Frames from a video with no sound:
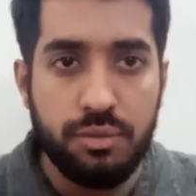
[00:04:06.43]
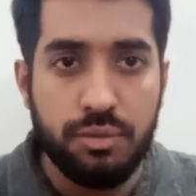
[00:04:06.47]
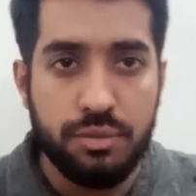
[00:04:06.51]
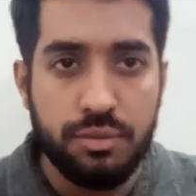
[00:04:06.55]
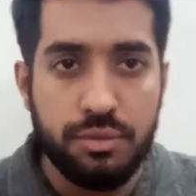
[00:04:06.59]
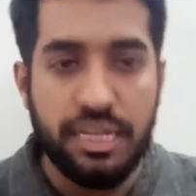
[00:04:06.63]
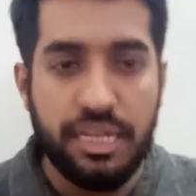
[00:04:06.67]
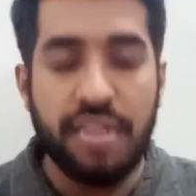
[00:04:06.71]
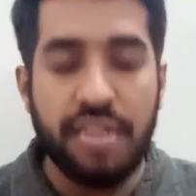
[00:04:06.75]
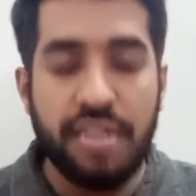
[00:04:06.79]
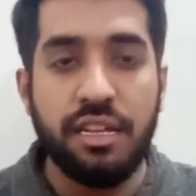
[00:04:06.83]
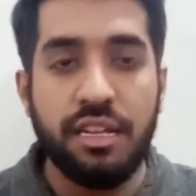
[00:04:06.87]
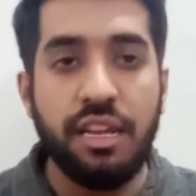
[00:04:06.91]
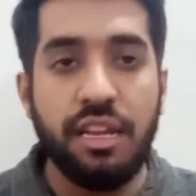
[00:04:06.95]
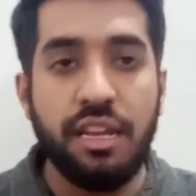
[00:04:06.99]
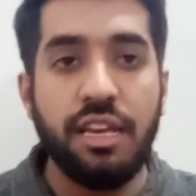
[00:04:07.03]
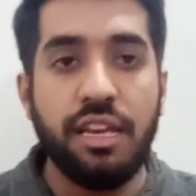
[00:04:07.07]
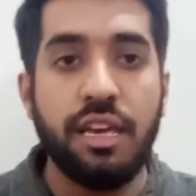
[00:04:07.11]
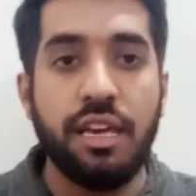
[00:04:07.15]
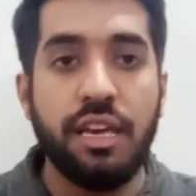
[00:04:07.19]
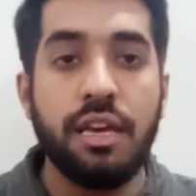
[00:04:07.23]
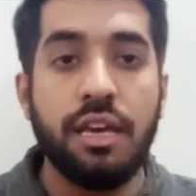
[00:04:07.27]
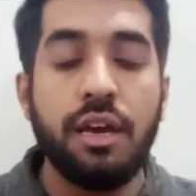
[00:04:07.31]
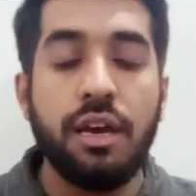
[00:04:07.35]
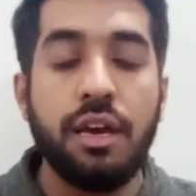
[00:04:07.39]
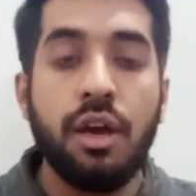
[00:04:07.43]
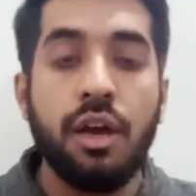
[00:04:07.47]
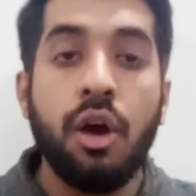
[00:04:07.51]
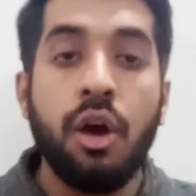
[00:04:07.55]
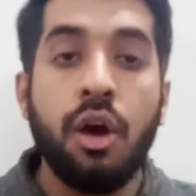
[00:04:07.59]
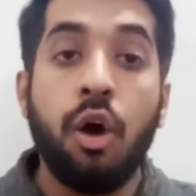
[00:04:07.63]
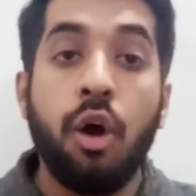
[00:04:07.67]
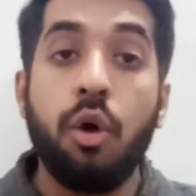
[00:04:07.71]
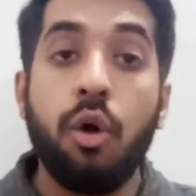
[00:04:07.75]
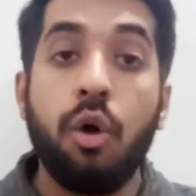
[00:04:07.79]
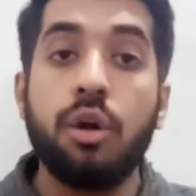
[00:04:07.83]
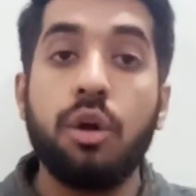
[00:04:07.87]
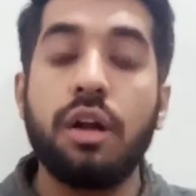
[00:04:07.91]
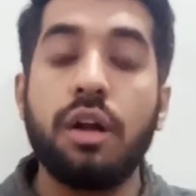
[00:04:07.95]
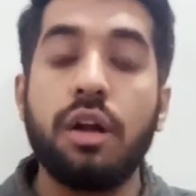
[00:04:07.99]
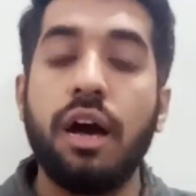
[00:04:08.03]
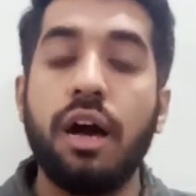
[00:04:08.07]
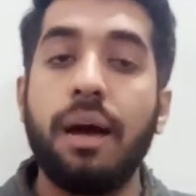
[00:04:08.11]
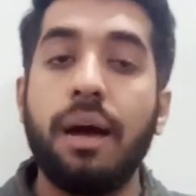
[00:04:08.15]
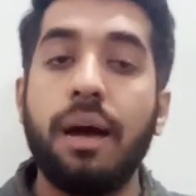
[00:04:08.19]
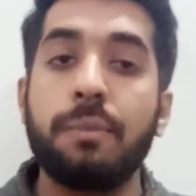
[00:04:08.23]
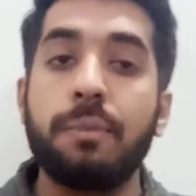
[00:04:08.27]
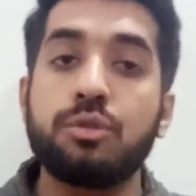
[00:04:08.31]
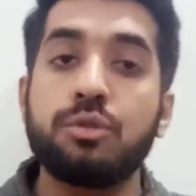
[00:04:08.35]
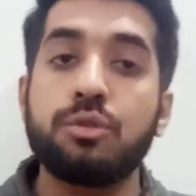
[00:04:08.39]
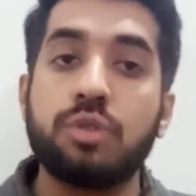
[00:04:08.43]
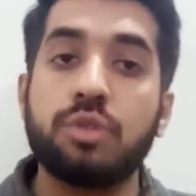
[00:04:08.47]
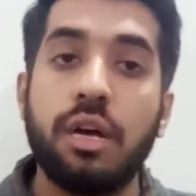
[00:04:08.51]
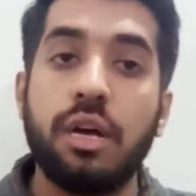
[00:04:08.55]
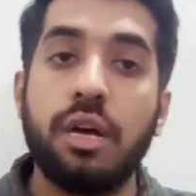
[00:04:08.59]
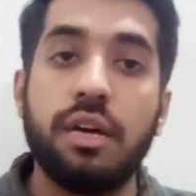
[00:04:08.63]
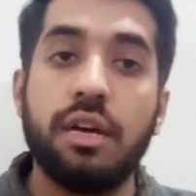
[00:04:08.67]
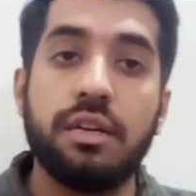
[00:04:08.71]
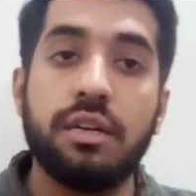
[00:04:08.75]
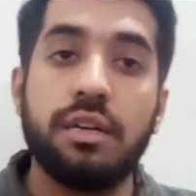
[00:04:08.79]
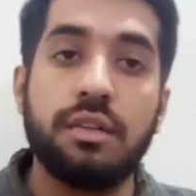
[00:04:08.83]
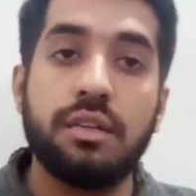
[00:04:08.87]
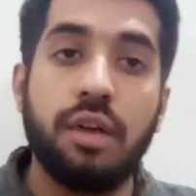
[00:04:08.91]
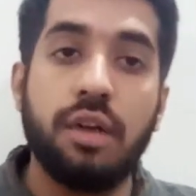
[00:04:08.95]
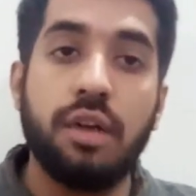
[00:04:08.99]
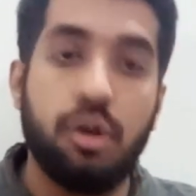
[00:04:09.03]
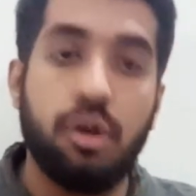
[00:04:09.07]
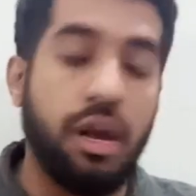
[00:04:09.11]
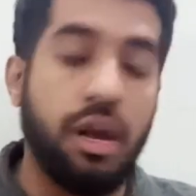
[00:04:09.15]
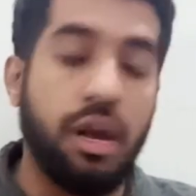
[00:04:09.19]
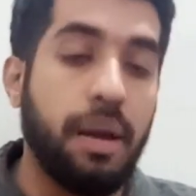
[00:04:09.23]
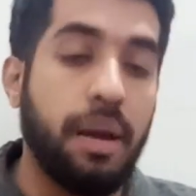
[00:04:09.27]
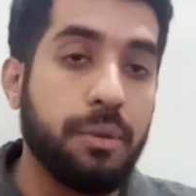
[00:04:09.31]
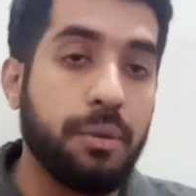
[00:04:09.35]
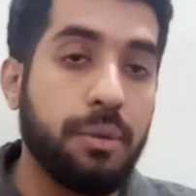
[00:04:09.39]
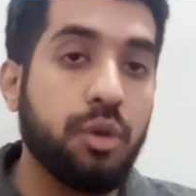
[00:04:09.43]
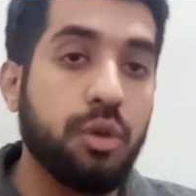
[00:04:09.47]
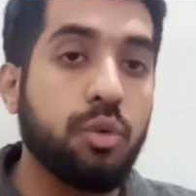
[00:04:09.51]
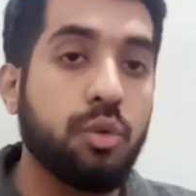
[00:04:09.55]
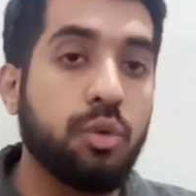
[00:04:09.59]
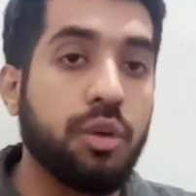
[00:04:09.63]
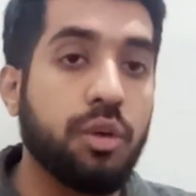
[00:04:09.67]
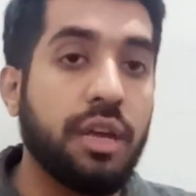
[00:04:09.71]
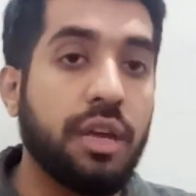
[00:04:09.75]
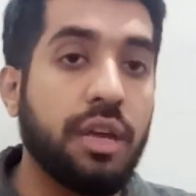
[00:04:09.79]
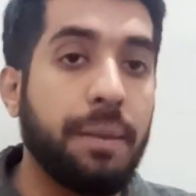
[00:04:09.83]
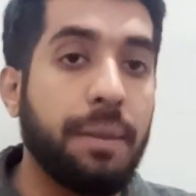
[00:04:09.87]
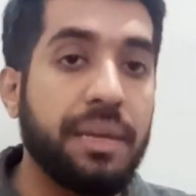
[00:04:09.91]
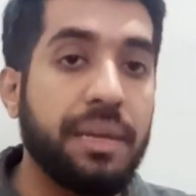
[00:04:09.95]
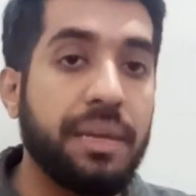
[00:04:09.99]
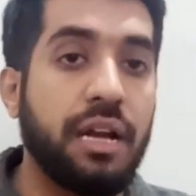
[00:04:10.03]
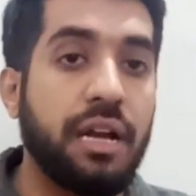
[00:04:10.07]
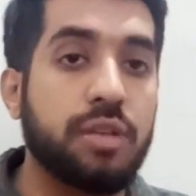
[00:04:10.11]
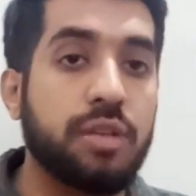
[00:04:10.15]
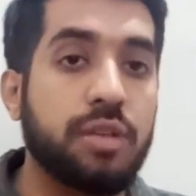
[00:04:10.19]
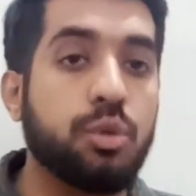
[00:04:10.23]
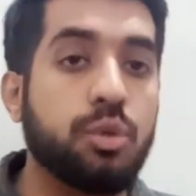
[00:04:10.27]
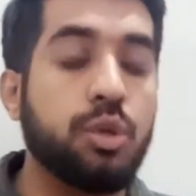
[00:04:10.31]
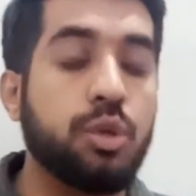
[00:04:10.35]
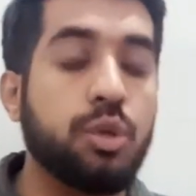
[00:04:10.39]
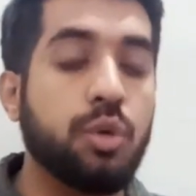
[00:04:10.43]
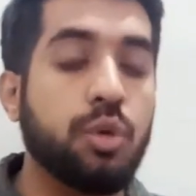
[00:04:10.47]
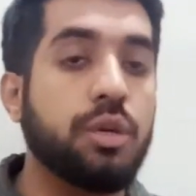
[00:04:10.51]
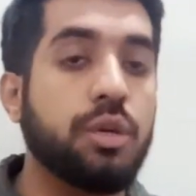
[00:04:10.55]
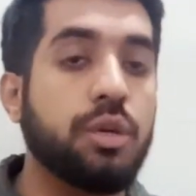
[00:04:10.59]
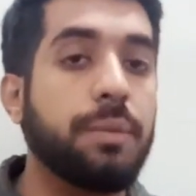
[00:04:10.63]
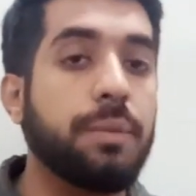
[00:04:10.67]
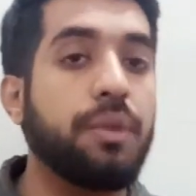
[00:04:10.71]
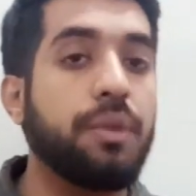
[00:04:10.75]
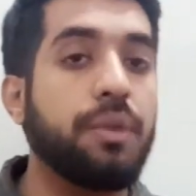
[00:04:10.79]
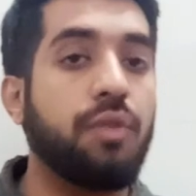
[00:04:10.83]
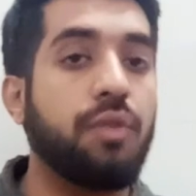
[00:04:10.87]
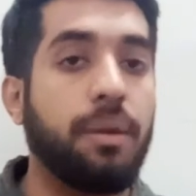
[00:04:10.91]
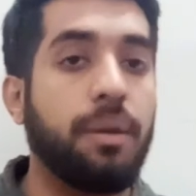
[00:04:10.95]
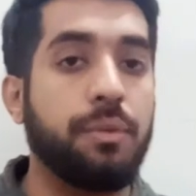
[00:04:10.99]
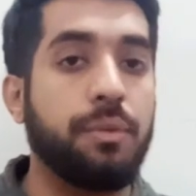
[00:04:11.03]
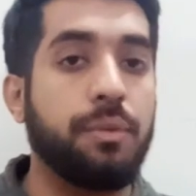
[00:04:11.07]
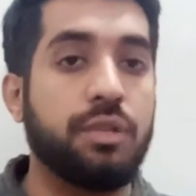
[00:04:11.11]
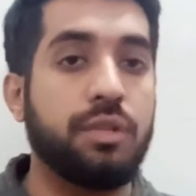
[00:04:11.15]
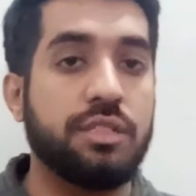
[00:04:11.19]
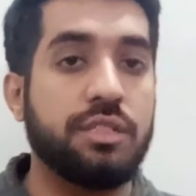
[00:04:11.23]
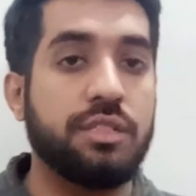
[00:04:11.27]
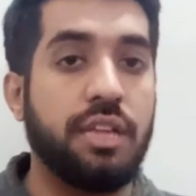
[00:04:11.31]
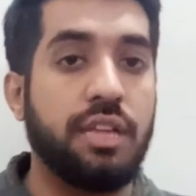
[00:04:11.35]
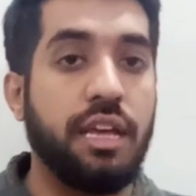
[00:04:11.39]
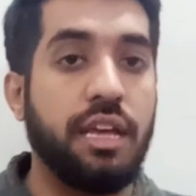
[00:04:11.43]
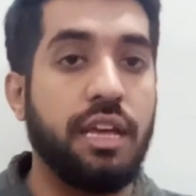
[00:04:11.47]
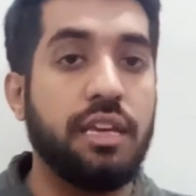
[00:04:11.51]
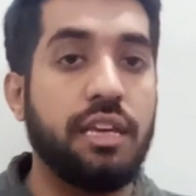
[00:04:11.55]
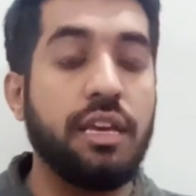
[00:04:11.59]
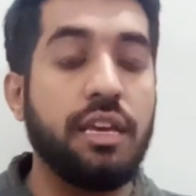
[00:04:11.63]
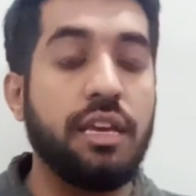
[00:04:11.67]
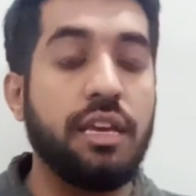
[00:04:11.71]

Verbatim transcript: सेंड करेंगे और आप उसका और आपकी क्योंकि यहाँ पे रात हो रही होगी फिर वो आपको नज़र आएगी